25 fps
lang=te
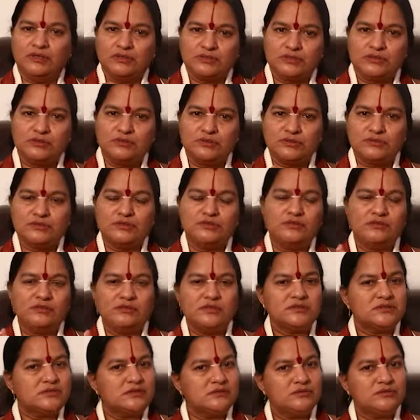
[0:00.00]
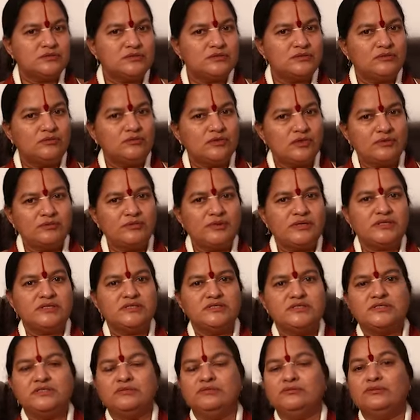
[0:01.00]
స్లో స్లోగా స్లో స్లోగా మన
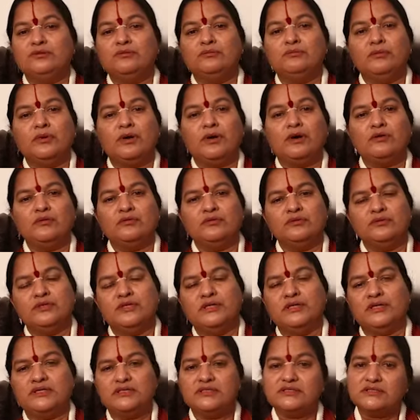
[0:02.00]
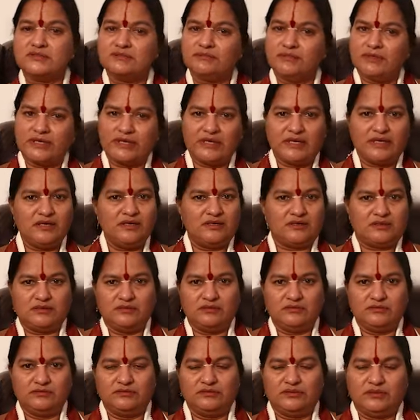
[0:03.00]
జీవితం బాగుంది అనేసి మనకే
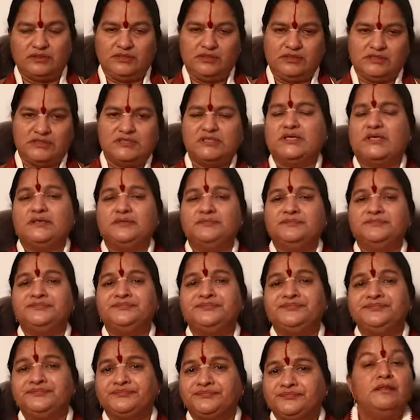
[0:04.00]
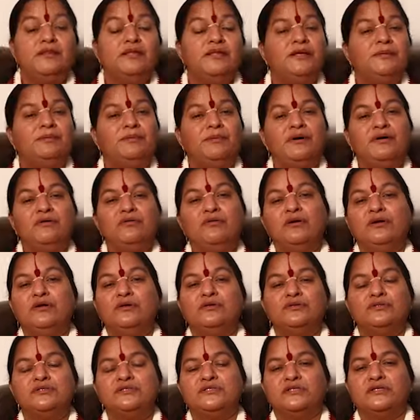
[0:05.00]
అర్థం అవుతుంది సరే దీపావళికి
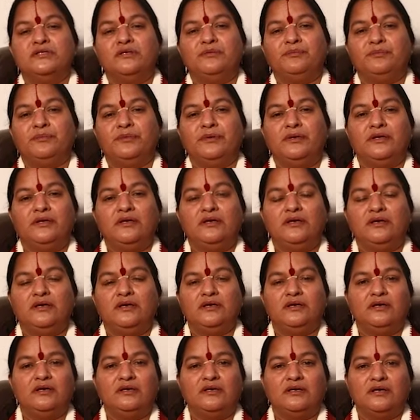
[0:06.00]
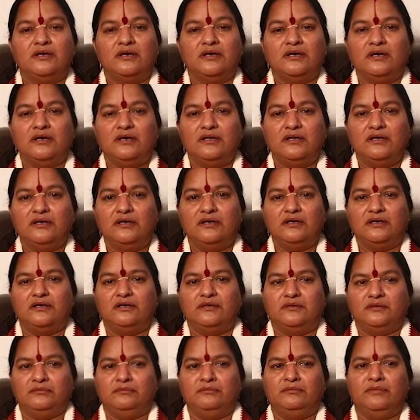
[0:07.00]
వచ్చేటప్పటికి అంటే
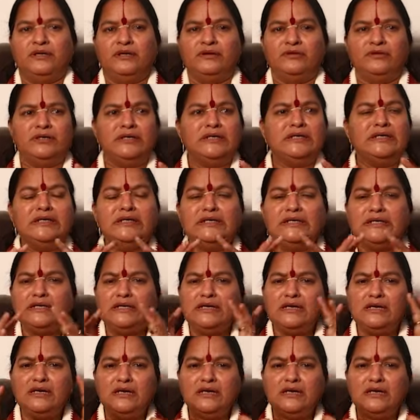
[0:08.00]
మన ఇంటి